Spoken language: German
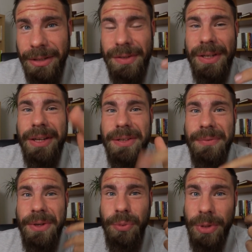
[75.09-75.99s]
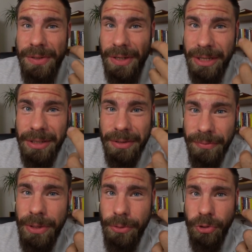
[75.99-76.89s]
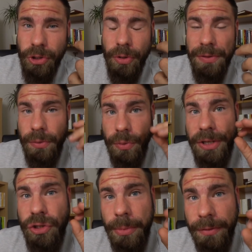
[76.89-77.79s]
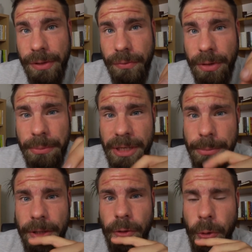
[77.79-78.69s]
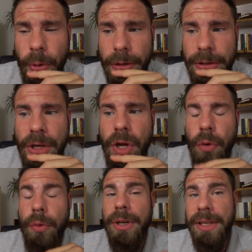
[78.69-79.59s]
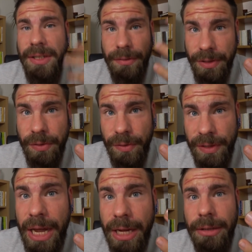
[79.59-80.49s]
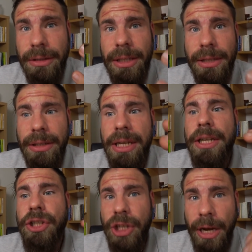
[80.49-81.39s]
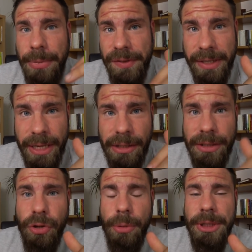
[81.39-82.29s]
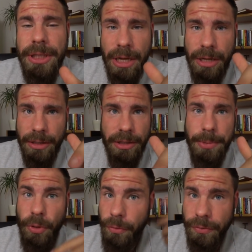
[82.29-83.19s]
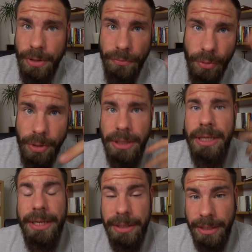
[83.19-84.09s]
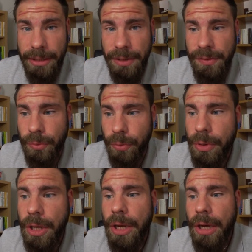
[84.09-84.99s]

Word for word: Das heißt, wenn du jetzt gerade das Video schaust und du hast schon mal was von dem Thema gehört und du kannst da was zu sagen, dann schreib das gerne in die Kommentare. Ich bin offen dafür, ich lerne gern dazu.